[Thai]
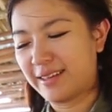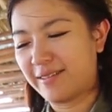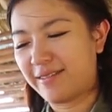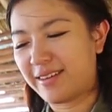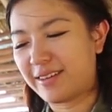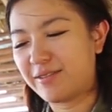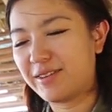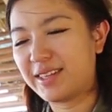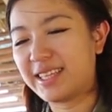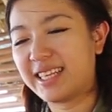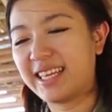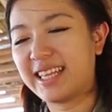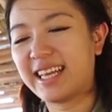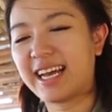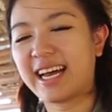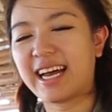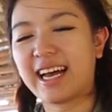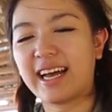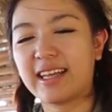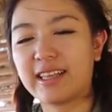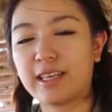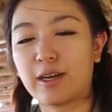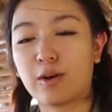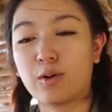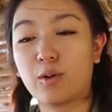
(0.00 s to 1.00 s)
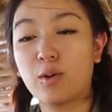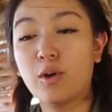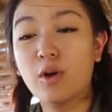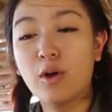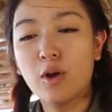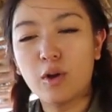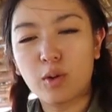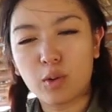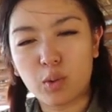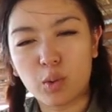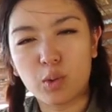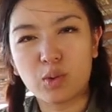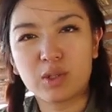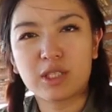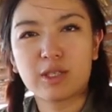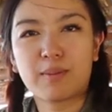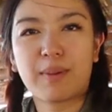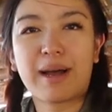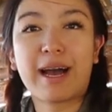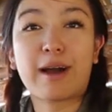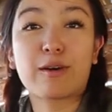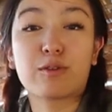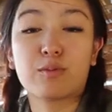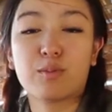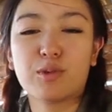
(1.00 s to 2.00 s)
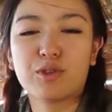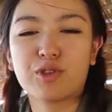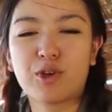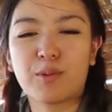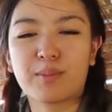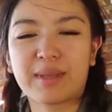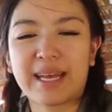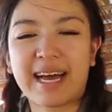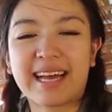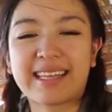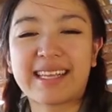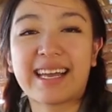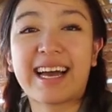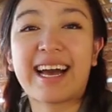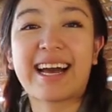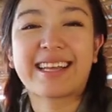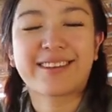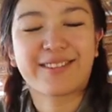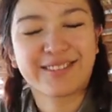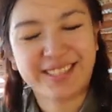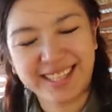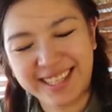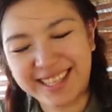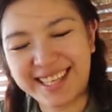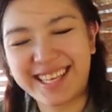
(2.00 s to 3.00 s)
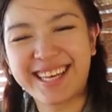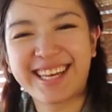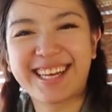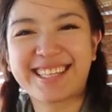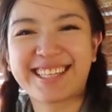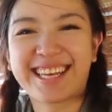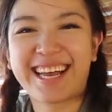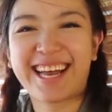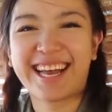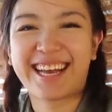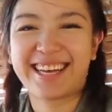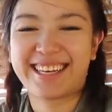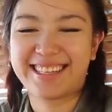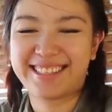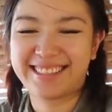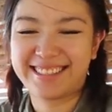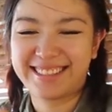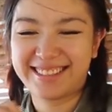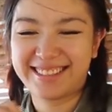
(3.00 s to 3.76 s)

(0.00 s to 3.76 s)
งั้นวันนี้นะคะ เดี๋ยวกูจะพาคุณผู้ชมทานอาหารของที่นี่กันค่ะ